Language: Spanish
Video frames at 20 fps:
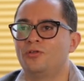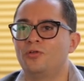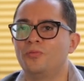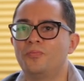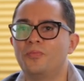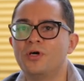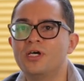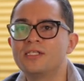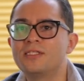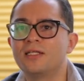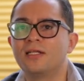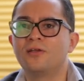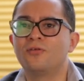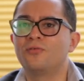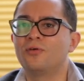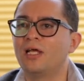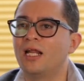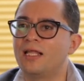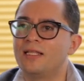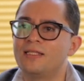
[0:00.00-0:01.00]
Tú puedes
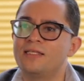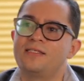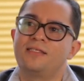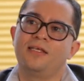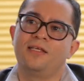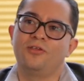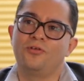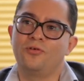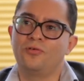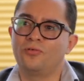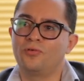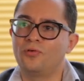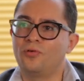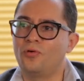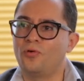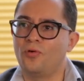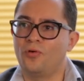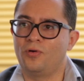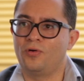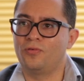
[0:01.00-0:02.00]
tener un gran diseño
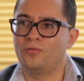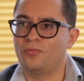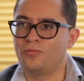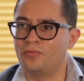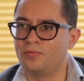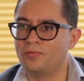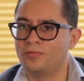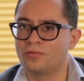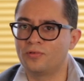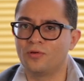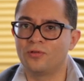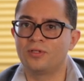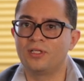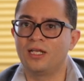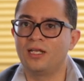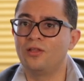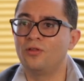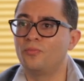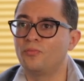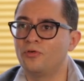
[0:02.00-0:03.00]
con un
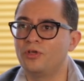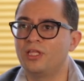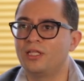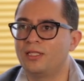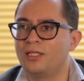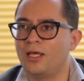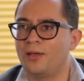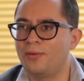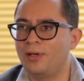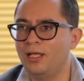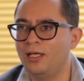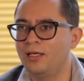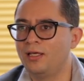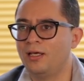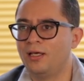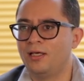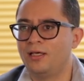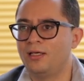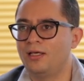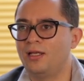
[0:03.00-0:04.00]
contenido muy endeble
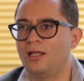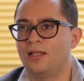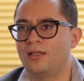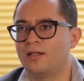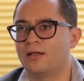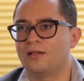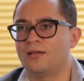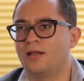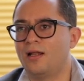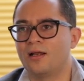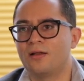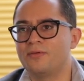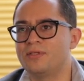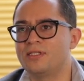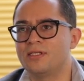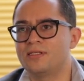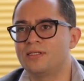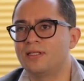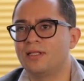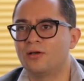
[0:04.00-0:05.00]
y la, la
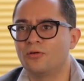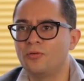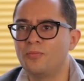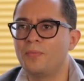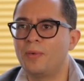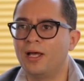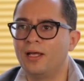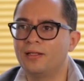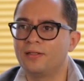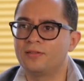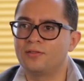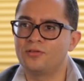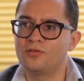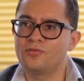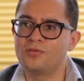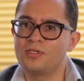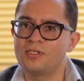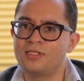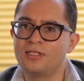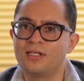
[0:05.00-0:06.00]
revista se derrumba.
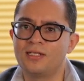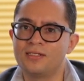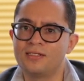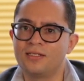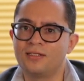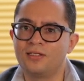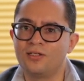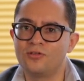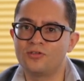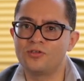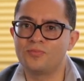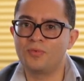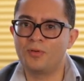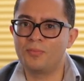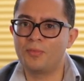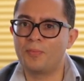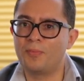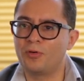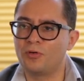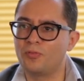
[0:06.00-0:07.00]
Entonces, en ese sentido,
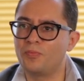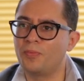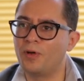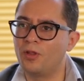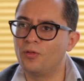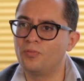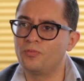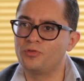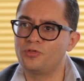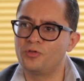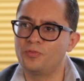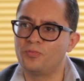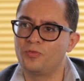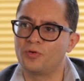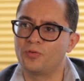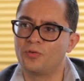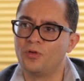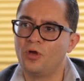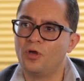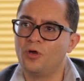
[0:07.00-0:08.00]
siempre me he preocupado mucho
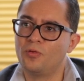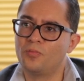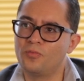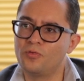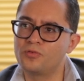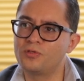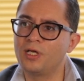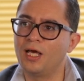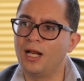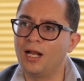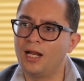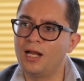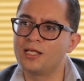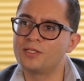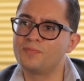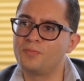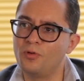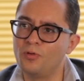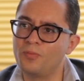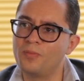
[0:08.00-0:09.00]
por buscar a
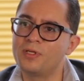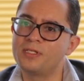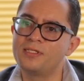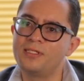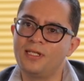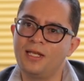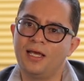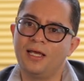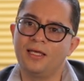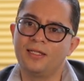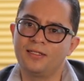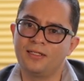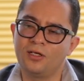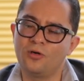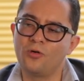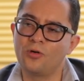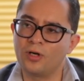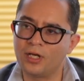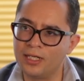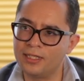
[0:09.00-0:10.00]
las plumas y la
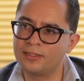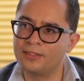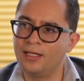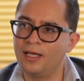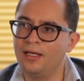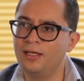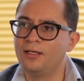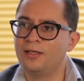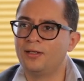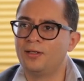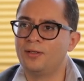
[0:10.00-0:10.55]
gente correcta